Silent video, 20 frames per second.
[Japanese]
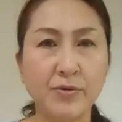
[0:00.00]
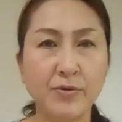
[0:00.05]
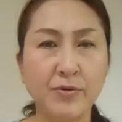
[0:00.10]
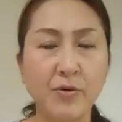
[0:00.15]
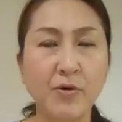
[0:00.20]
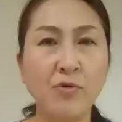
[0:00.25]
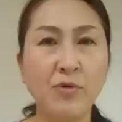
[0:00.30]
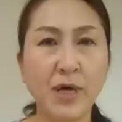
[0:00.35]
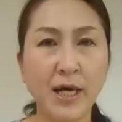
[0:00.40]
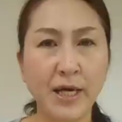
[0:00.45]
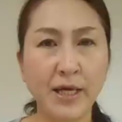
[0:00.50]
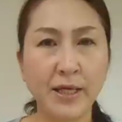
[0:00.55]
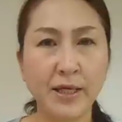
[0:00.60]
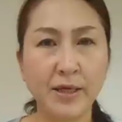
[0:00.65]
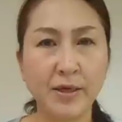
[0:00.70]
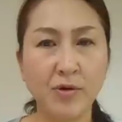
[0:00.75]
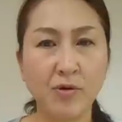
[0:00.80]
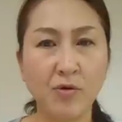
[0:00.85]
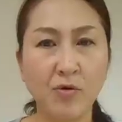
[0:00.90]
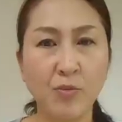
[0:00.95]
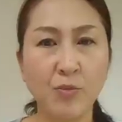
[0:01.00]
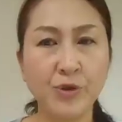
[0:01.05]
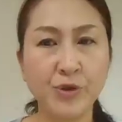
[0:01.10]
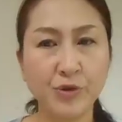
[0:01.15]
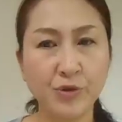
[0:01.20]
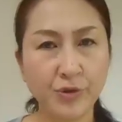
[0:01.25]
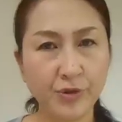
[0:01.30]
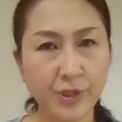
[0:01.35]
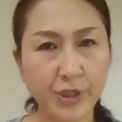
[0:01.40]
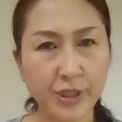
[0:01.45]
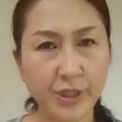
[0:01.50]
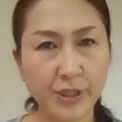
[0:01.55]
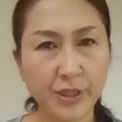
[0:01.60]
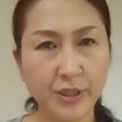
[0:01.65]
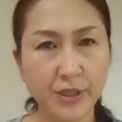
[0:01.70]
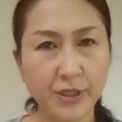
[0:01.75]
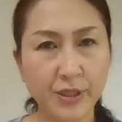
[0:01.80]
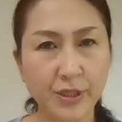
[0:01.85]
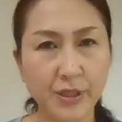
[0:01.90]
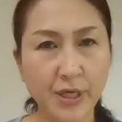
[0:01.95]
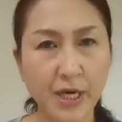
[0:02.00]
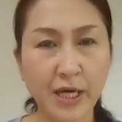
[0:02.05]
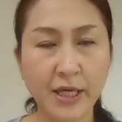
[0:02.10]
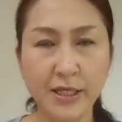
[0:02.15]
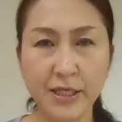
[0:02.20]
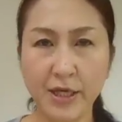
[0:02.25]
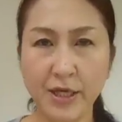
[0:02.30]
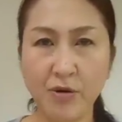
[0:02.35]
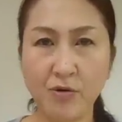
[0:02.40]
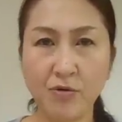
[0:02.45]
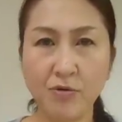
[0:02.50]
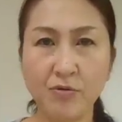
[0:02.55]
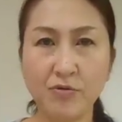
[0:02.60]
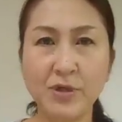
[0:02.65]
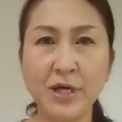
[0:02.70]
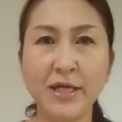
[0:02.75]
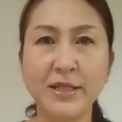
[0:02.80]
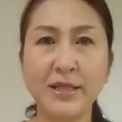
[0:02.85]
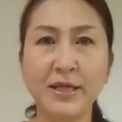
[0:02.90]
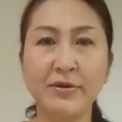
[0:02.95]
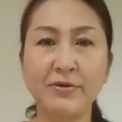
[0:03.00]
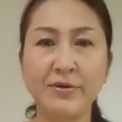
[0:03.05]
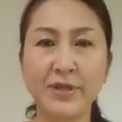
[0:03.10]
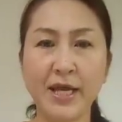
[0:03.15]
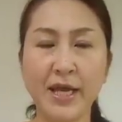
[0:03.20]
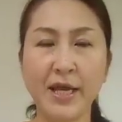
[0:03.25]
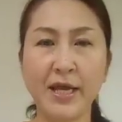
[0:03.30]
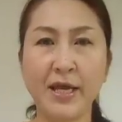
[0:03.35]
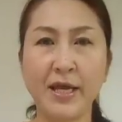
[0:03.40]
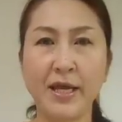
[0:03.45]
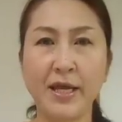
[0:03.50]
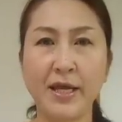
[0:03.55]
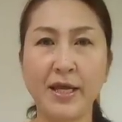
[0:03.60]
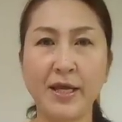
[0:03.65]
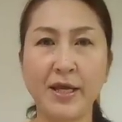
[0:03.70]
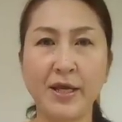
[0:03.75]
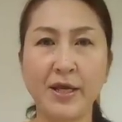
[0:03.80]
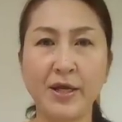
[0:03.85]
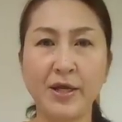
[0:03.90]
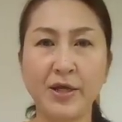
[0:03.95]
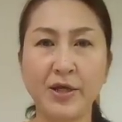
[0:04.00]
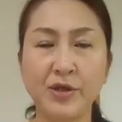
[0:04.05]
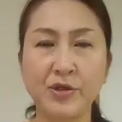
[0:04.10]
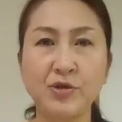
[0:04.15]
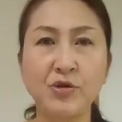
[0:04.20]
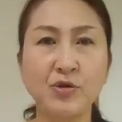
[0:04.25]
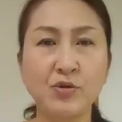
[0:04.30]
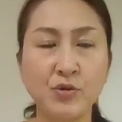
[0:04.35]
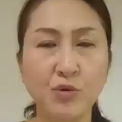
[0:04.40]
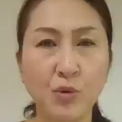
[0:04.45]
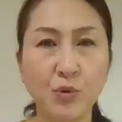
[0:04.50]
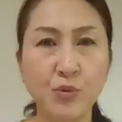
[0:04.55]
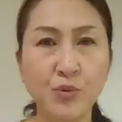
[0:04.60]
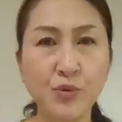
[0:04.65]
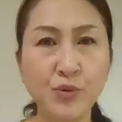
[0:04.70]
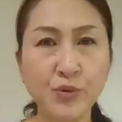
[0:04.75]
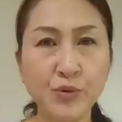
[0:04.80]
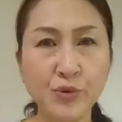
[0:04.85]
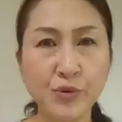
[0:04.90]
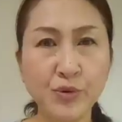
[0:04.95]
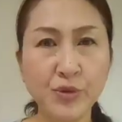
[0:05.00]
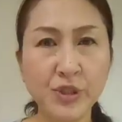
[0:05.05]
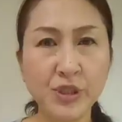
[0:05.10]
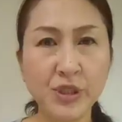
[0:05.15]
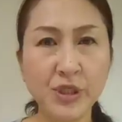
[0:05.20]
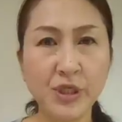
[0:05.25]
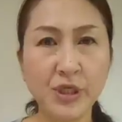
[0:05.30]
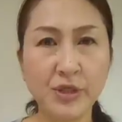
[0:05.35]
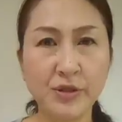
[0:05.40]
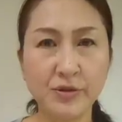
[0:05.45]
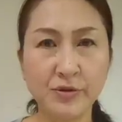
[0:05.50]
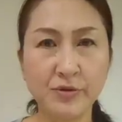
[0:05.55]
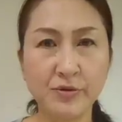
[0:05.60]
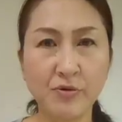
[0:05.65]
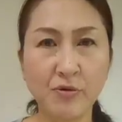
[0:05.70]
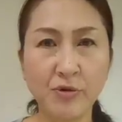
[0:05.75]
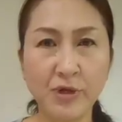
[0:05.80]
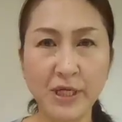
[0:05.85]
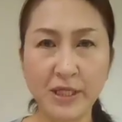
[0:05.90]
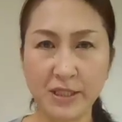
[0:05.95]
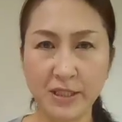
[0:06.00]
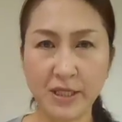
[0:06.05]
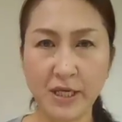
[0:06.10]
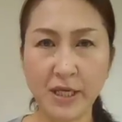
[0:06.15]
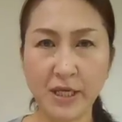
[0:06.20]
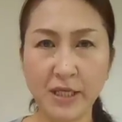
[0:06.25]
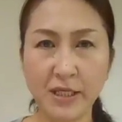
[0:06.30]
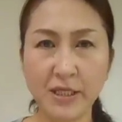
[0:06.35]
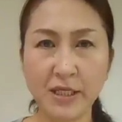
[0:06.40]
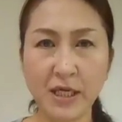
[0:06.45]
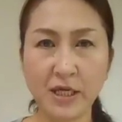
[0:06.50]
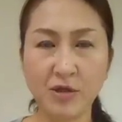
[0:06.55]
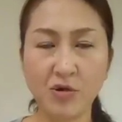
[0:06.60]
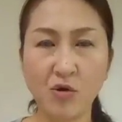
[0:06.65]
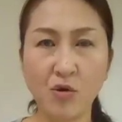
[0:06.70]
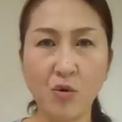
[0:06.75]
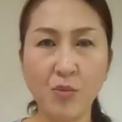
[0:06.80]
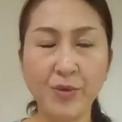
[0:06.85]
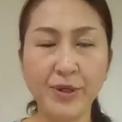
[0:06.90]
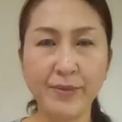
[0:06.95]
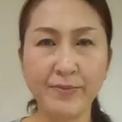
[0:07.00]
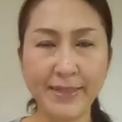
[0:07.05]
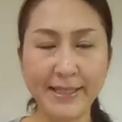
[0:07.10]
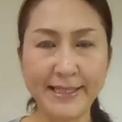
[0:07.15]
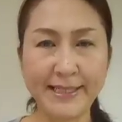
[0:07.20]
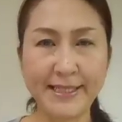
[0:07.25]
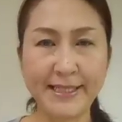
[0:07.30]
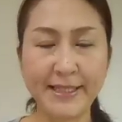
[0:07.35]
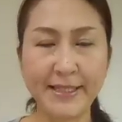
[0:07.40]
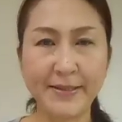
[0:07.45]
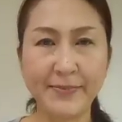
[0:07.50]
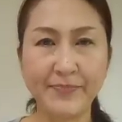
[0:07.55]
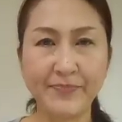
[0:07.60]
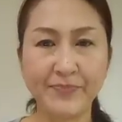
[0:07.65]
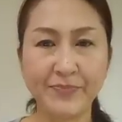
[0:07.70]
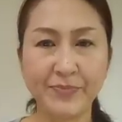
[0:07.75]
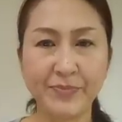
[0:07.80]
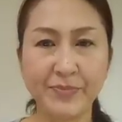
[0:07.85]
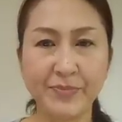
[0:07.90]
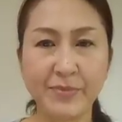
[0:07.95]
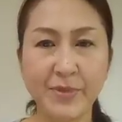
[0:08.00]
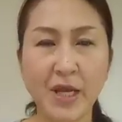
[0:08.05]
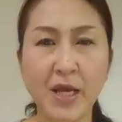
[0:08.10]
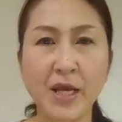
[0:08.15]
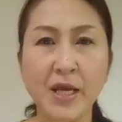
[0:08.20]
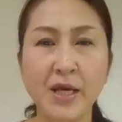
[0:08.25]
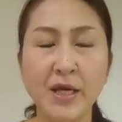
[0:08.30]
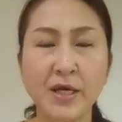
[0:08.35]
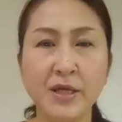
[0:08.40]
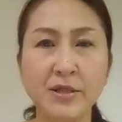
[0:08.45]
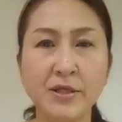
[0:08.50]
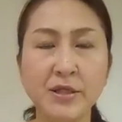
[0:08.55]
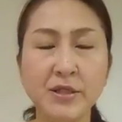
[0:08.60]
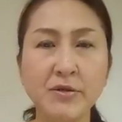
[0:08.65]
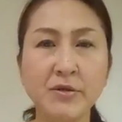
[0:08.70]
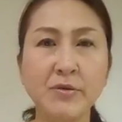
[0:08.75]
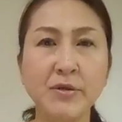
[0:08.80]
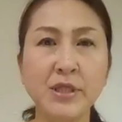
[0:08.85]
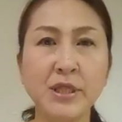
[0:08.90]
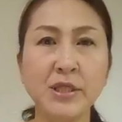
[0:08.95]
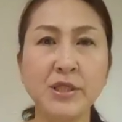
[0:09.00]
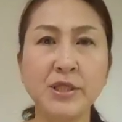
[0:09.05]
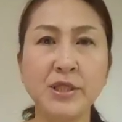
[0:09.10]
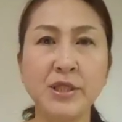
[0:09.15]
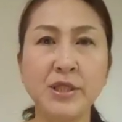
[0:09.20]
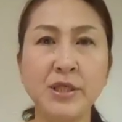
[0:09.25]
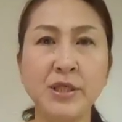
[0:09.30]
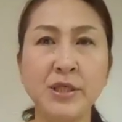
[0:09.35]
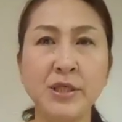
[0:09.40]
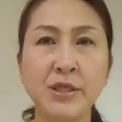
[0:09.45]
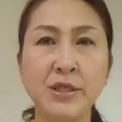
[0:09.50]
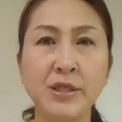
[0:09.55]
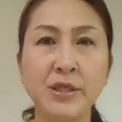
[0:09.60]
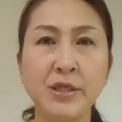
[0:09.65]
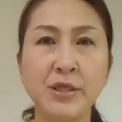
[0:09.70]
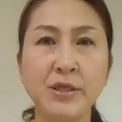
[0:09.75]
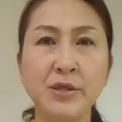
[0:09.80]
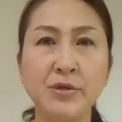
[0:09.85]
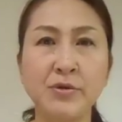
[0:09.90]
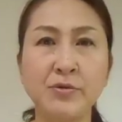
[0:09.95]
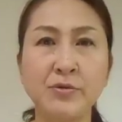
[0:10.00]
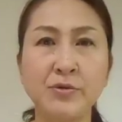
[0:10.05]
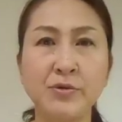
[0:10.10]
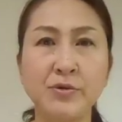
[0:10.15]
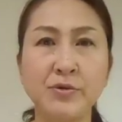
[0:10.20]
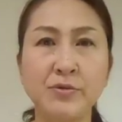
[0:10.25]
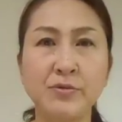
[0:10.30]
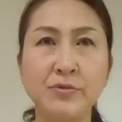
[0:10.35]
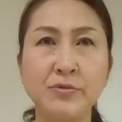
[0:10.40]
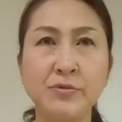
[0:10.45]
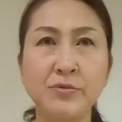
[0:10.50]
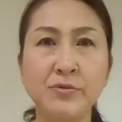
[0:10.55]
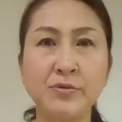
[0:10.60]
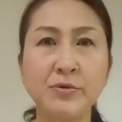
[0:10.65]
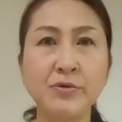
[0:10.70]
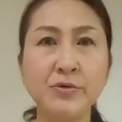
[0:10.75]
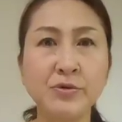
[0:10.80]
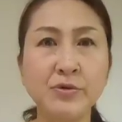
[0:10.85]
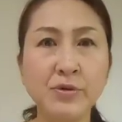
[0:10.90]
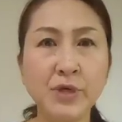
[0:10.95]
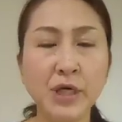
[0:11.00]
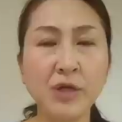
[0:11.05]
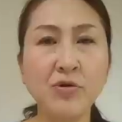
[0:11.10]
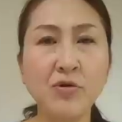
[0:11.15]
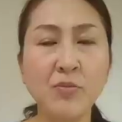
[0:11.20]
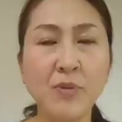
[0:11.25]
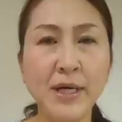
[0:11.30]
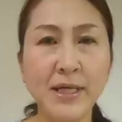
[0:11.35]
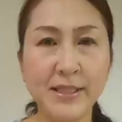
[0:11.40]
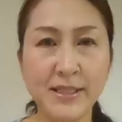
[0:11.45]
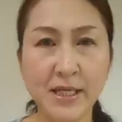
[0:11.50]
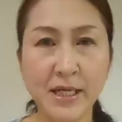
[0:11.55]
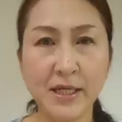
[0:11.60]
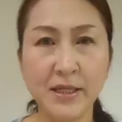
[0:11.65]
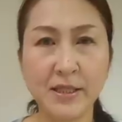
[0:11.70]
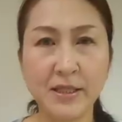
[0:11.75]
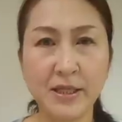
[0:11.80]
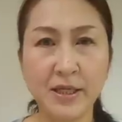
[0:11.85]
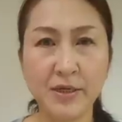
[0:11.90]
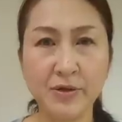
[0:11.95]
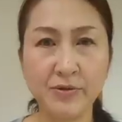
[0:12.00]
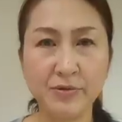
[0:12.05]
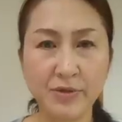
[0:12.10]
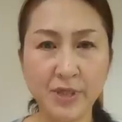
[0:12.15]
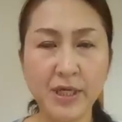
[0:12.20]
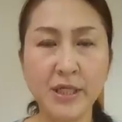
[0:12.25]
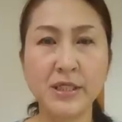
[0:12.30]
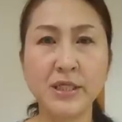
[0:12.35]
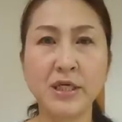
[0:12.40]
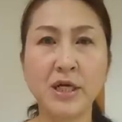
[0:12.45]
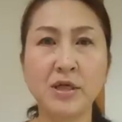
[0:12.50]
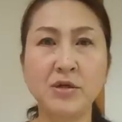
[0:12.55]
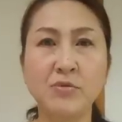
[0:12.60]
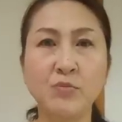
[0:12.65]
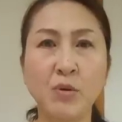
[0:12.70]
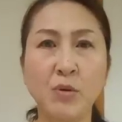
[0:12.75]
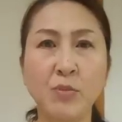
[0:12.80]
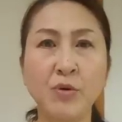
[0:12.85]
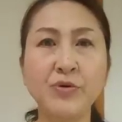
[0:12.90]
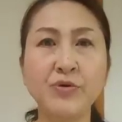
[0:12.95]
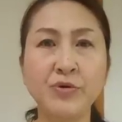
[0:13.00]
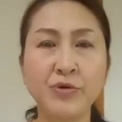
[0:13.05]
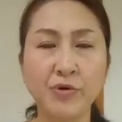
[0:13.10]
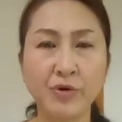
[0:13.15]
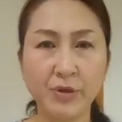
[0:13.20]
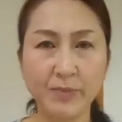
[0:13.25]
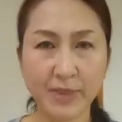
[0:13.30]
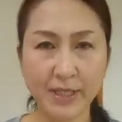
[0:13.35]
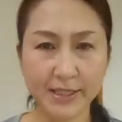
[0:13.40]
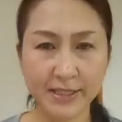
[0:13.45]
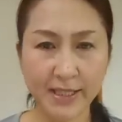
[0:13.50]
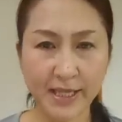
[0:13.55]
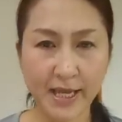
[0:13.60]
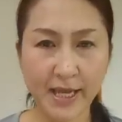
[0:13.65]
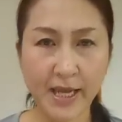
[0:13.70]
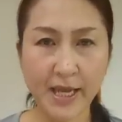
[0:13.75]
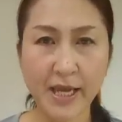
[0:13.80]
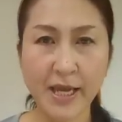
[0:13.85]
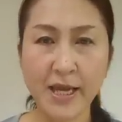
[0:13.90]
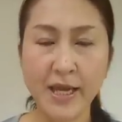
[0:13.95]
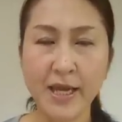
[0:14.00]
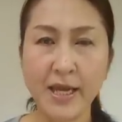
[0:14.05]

今回面白いアイデアを浮かんだのでちょっと風水シリーズをやっていきたいと思います。実は私、うん、風水アドバイザーっていうね資格も持っておりまして